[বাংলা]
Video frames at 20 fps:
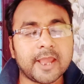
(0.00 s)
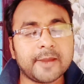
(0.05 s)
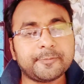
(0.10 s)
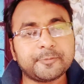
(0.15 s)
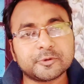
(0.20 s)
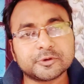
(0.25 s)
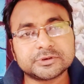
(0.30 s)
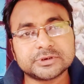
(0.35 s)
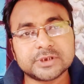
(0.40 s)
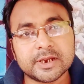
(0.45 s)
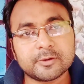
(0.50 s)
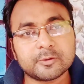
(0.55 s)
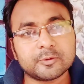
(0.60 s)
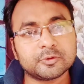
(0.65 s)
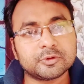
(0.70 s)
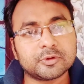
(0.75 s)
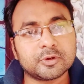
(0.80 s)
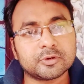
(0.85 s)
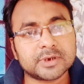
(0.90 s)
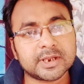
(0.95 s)
এই প্রশ্নের
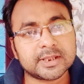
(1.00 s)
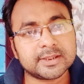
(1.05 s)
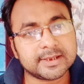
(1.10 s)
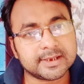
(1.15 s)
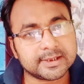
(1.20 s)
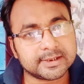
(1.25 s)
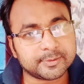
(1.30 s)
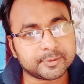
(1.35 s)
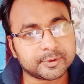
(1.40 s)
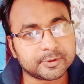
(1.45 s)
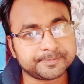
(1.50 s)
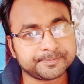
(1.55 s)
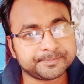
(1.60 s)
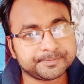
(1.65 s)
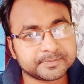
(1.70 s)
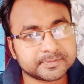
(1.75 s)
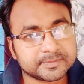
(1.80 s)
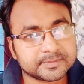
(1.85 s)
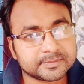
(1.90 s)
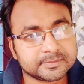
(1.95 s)
উত্তরটা দিয়ে দেব
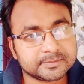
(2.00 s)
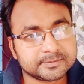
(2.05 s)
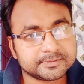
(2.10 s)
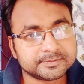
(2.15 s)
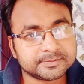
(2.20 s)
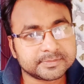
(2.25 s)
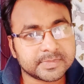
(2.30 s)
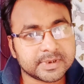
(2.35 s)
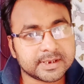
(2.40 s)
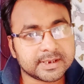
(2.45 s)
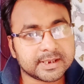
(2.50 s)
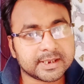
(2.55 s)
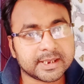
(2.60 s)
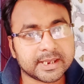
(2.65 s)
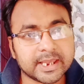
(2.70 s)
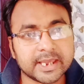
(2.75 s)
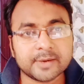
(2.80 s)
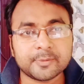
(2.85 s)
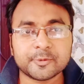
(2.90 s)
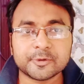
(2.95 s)

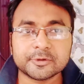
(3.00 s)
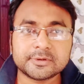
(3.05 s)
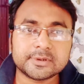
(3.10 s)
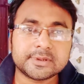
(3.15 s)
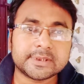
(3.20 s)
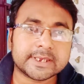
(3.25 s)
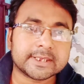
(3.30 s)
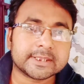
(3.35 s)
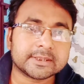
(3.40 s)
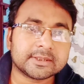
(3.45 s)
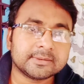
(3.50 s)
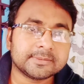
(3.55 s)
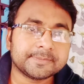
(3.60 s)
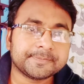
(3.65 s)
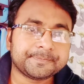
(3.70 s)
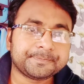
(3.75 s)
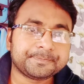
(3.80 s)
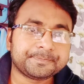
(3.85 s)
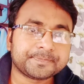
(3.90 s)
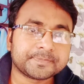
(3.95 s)
এর মধ্য থেকে
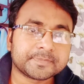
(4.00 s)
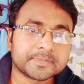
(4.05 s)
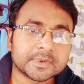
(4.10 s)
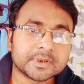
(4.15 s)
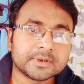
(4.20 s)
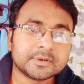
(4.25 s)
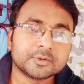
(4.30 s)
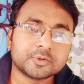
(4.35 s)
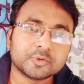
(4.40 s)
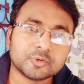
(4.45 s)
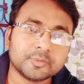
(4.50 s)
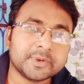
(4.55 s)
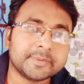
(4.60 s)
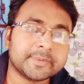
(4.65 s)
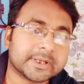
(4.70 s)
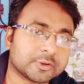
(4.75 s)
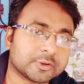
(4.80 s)
তুমি